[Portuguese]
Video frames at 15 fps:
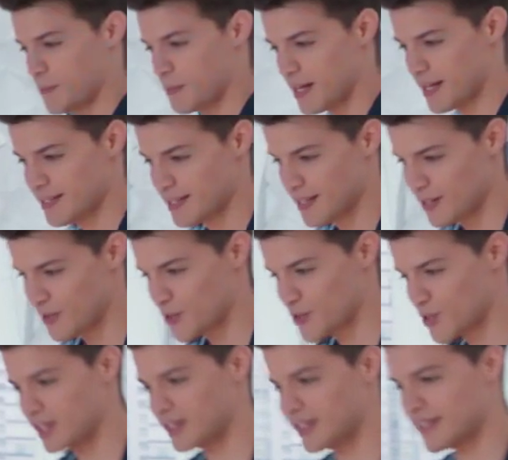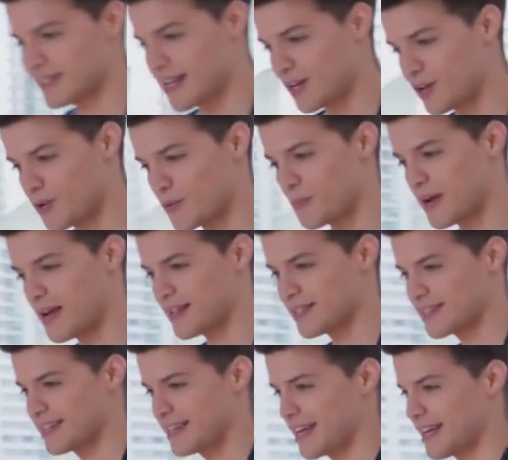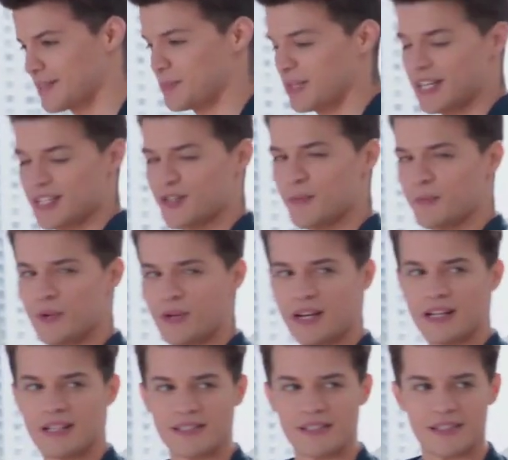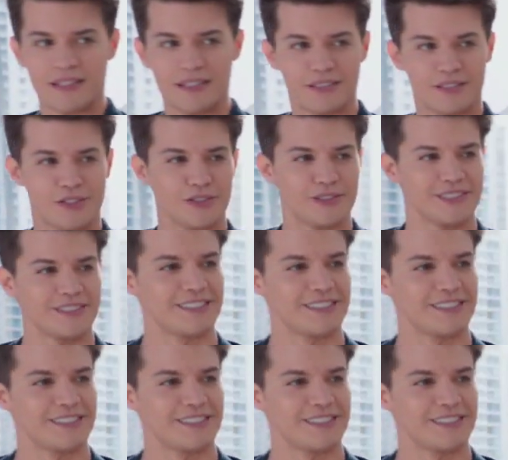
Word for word: É impressão ou senti mais do que admiração pelo Alex? Não?